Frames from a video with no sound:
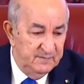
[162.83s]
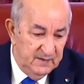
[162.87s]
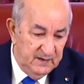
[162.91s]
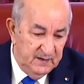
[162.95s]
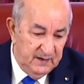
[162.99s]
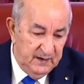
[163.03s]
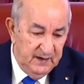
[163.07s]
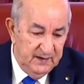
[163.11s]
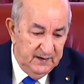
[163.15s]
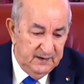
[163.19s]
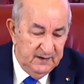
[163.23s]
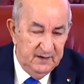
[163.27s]

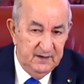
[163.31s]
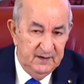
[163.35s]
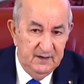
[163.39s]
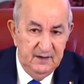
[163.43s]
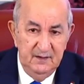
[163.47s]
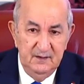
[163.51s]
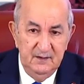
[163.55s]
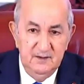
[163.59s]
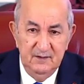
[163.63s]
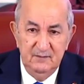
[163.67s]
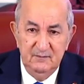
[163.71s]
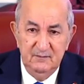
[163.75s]
يعني
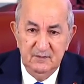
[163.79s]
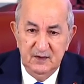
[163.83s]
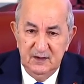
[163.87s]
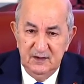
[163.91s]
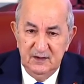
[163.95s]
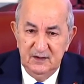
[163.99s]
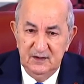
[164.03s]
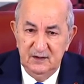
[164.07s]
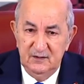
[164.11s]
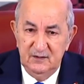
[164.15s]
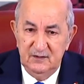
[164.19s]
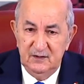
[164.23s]

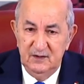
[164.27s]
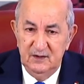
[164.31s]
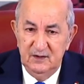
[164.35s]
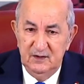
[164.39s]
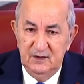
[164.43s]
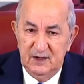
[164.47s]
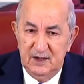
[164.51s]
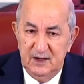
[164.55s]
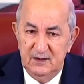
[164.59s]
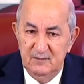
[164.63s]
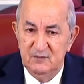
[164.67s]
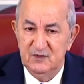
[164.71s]

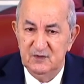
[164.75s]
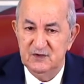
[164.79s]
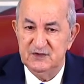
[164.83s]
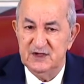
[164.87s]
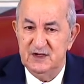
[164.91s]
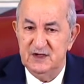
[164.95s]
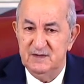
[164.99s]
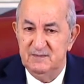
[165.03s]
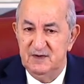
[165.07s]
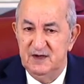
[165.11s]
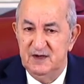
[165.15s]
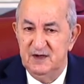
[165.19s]
راهم
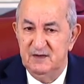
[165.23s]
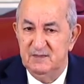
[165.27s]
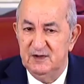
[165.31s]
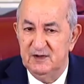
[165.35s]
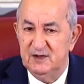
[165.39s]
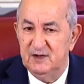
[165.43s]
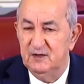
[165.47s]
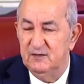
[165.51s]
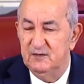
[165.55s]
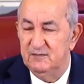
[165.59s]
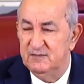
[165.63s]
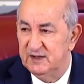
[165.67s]
مصابين
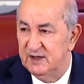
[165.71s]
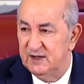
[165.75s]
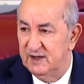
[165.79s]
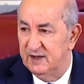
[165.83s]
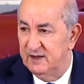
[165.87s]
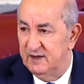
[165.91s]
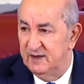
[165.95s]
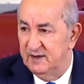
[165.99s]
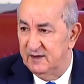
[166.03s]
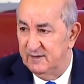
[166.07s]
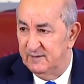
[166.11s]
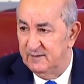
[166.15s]
مثلهم مثل
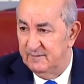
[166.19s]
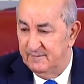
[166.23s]
غير